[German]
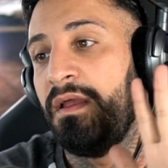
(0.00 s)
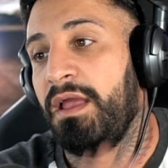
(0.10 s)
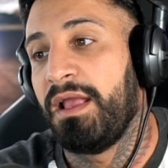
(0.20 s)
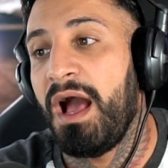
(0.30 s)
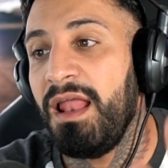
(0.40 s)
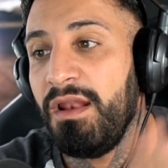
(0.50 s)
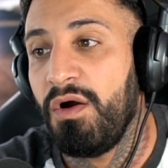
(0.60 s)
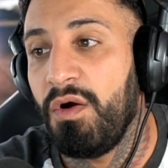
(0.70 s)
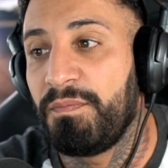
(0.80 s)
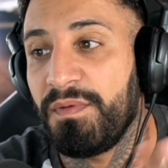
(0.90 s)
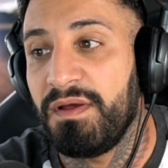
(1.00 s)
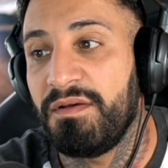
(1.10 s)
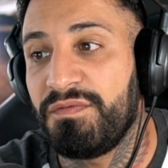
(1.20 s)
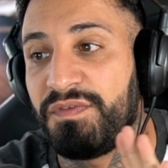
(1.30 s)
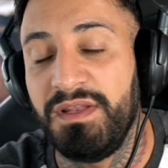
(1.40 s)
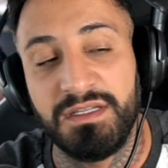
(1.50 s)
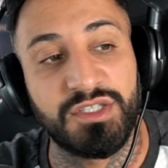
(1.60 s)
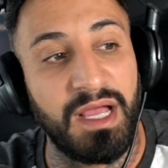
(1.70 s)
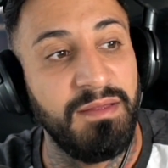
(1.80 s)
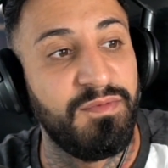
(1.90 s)
Egal, ob äh, viele
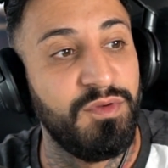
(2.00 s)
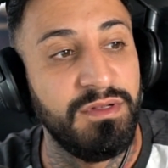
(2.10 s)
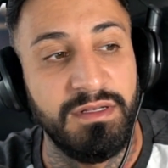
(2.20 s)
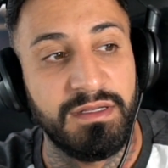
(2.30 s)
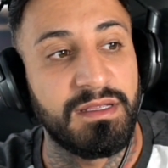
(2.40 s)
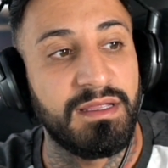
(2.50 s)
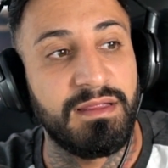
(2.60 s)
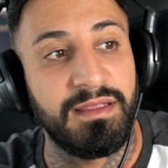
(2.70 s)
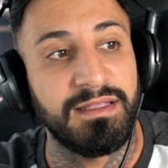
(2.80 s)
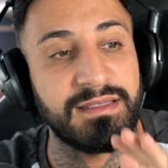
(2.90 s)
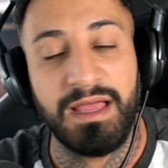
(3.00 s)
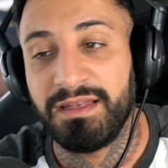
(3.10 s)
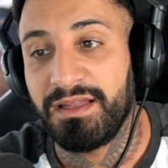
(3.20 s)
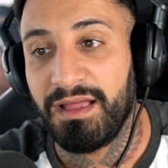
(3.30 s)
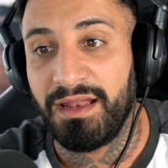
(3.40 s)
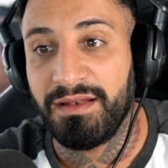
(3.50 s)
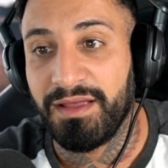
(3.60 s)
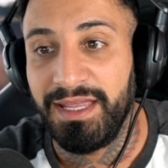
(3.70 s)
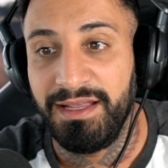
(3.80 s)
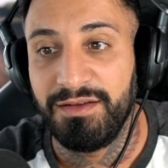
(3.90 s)
schreiben würden, äh, jetzt ein, ein
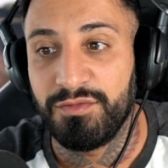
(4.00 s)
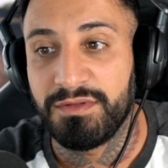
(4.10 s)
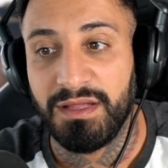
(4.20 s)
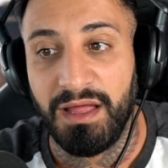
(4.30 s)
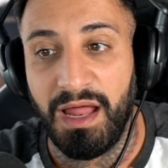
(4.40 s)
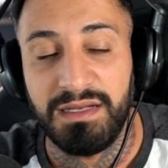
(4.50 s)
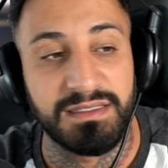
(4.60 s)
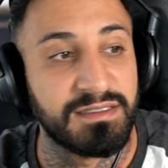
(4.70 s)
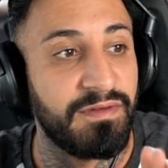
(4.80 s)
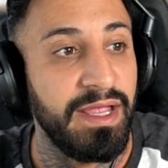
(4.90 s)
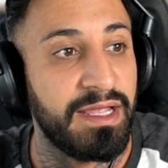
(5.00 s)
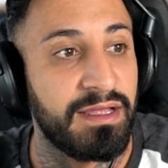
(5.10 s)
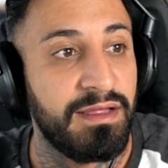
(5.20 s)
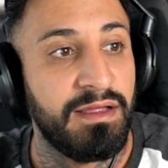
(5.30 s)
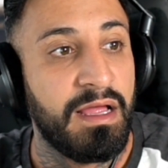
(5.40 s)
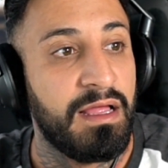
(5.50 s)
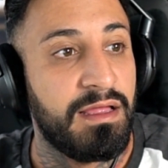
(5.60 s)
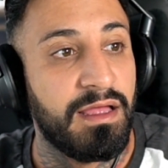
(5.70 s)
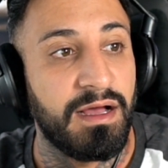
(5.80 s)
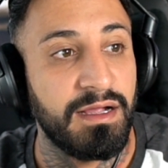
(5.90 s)
Regen und äh, alles ist weg.
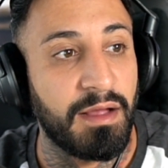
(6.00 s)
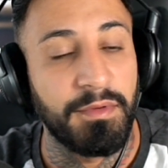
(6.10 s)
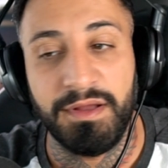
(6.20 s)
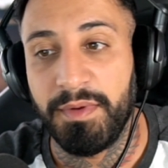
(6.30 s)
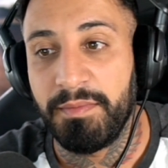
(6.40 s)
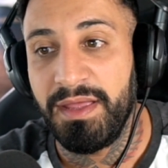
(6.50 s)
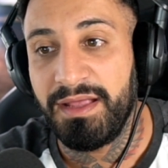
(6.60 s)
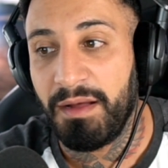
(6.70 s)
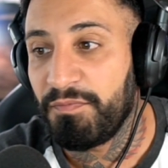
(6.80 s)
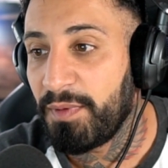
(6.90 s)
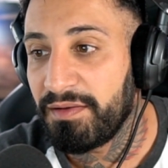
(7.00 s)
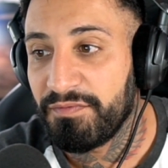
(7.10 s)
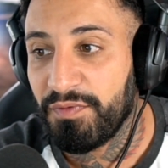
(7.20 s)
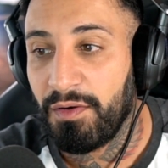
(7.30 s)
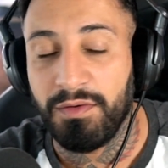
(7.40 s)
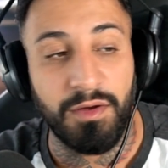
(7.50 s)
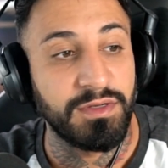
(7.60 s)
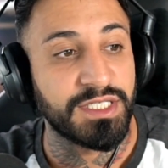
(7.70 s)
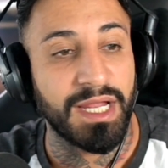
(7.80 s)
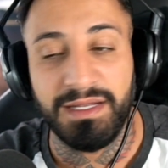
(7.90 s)
Ja, kann man ja bei Make-up bei den Frauen auch
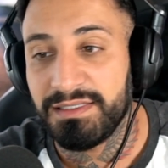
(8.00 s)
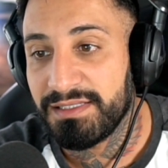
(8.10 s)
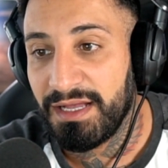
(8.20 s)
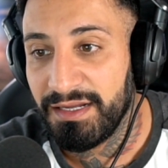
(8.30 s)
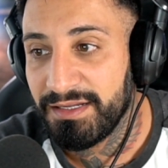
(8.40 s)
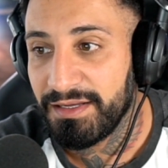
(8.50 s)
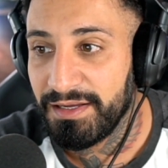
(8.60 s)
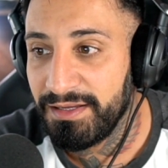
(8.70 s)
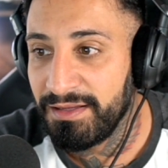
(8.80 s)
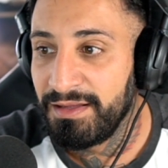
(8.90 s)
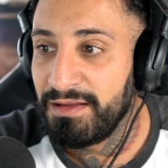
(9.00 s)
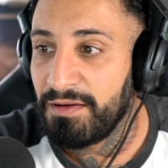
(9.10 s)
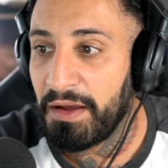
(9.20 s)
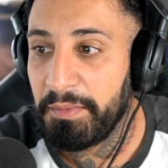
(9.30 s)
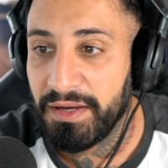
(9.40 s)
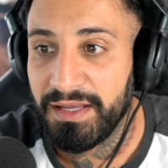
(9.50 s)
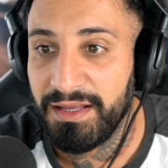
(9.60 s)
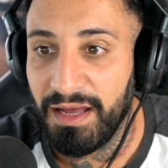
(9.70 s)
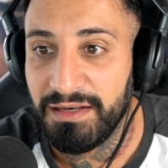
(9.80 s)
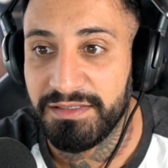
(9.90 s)
nicht anders sagen, ja. Einmal
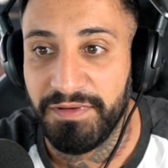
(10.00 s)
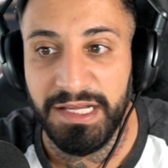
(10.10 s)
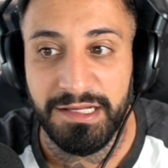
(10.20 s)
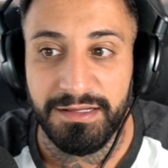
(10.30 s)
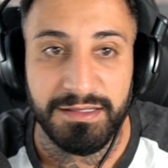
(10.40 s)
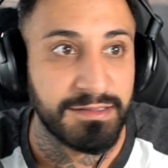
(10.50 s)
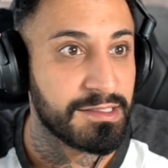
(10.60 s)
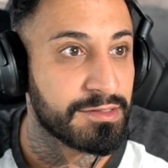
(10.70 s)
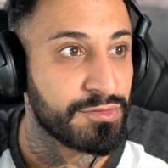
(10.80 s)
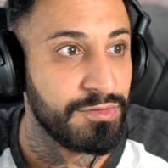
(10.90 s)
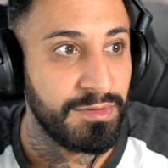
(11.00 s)
Regen, alles weg, ist ja so,